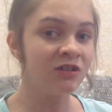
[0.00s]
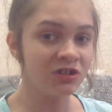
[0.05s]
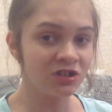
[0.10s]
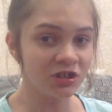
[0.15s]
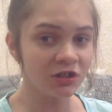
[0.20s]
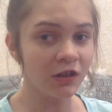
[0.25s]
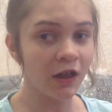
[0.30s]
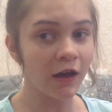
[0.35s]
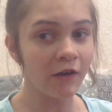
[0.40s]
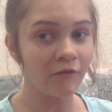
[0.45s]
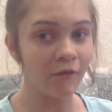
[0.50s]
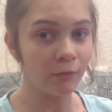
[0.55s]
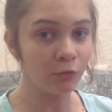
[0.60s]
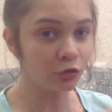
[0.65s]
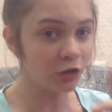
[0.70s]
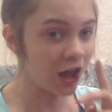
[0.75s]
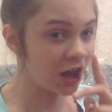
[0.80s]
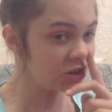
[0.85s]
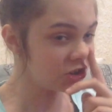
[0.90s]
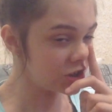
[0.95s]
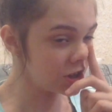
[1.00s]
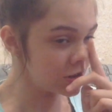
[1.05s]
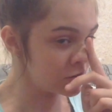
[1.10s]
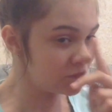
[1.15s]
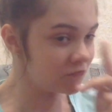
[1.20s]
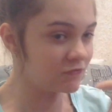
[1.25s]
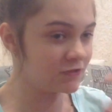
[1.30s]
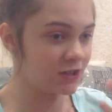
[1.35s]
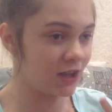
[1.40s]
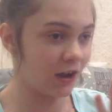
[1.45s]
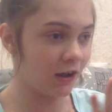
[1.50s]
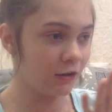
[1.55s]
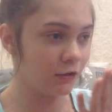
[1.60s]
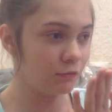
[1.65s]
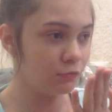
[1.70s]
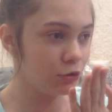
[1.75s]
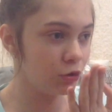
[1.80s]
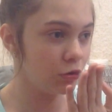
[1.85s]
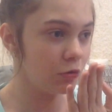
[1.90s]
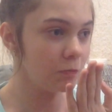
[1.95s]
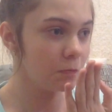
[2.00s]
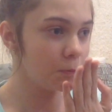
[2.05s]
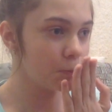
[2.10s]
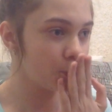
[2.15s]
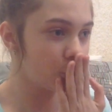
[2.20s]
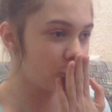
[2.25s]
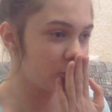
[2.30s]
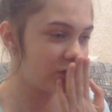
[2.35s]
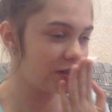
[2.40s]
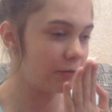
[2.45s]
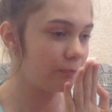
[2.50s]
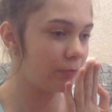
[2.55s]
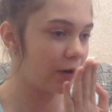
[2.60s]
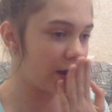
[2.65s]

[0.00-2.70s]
Желаю вам удачи, всех люблю, всем